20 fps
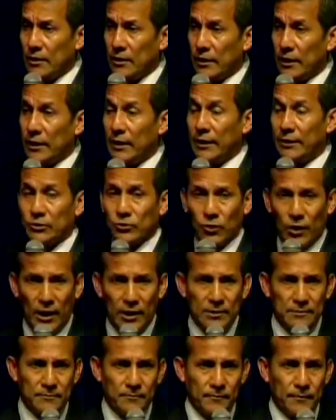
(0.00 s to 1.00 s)

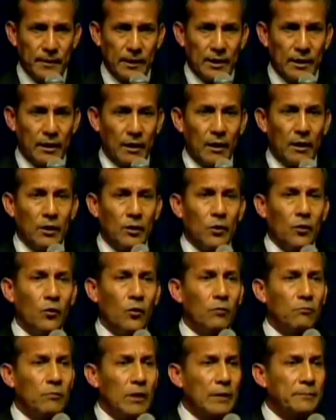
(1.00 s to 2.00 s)
electoral, el
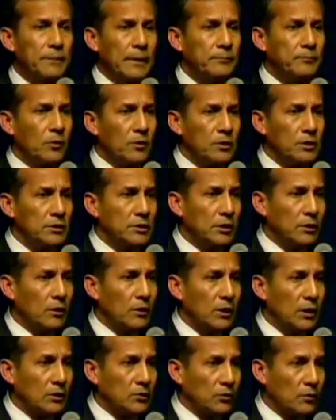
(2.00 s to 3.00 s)
nuevo mapa político
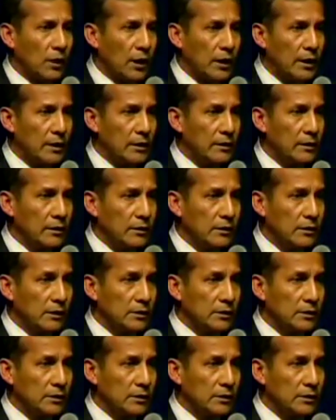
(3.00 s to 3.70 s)
electoral